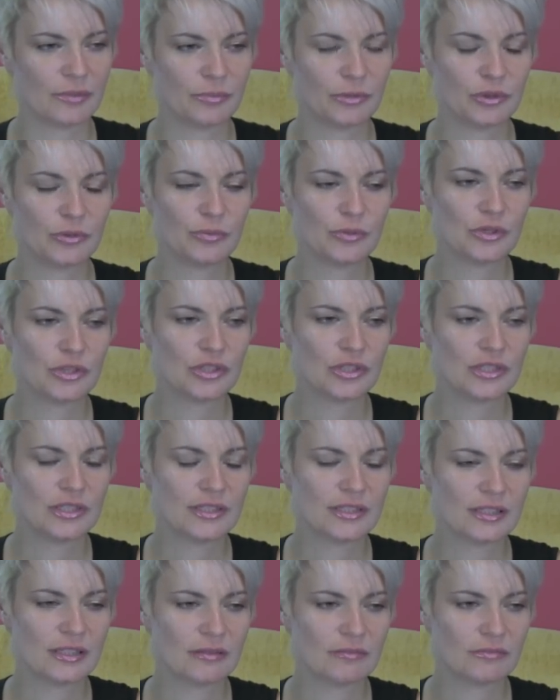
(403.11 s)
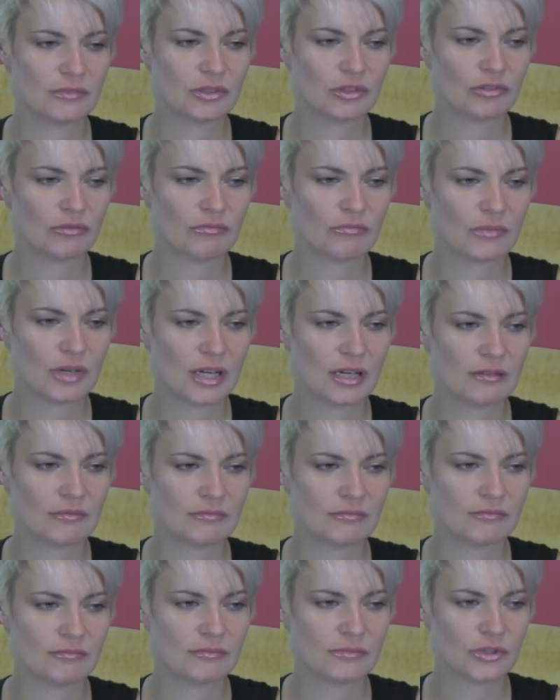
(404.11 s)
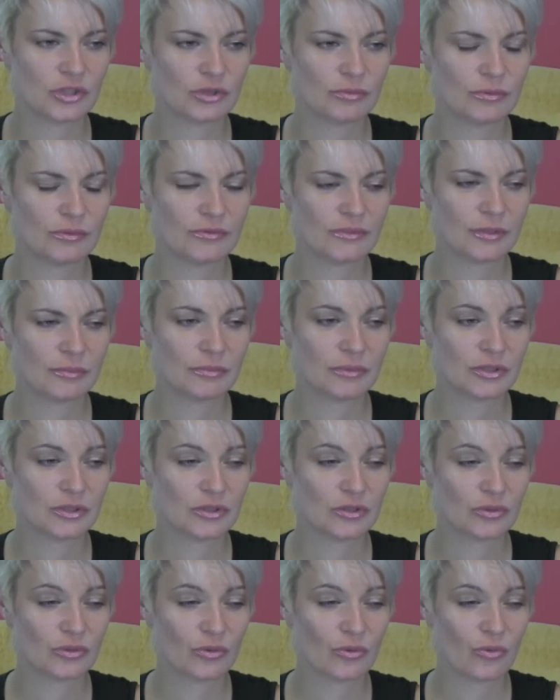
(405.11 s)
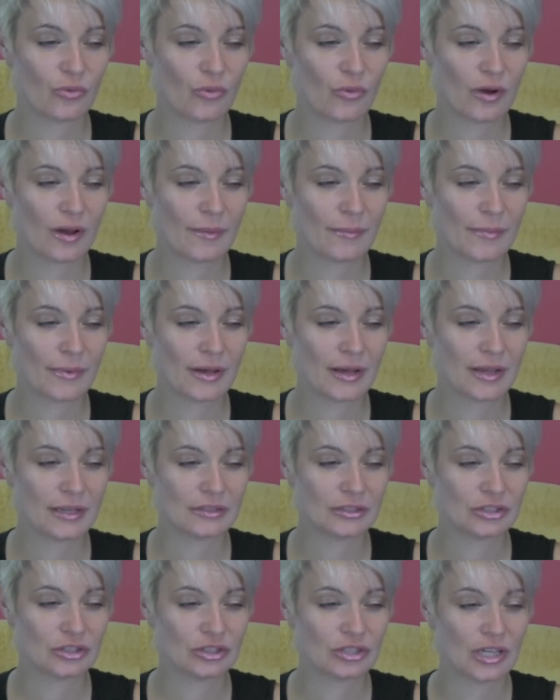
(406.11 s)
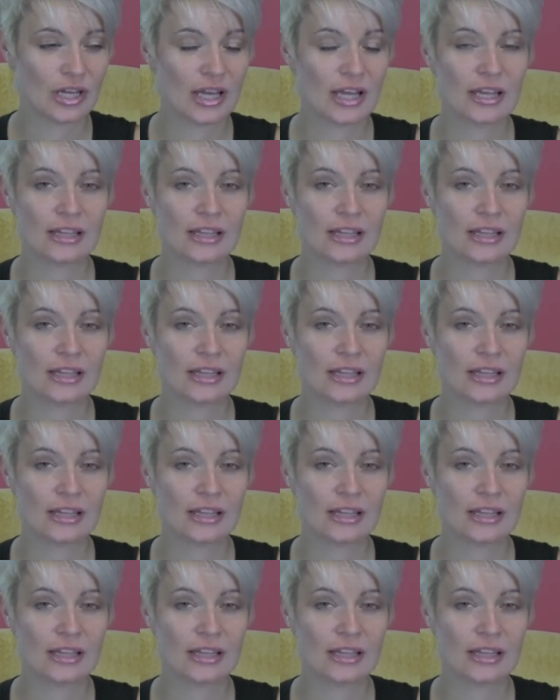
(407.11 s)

Pod prysznicem to mam, żeby Wam nie skłamać,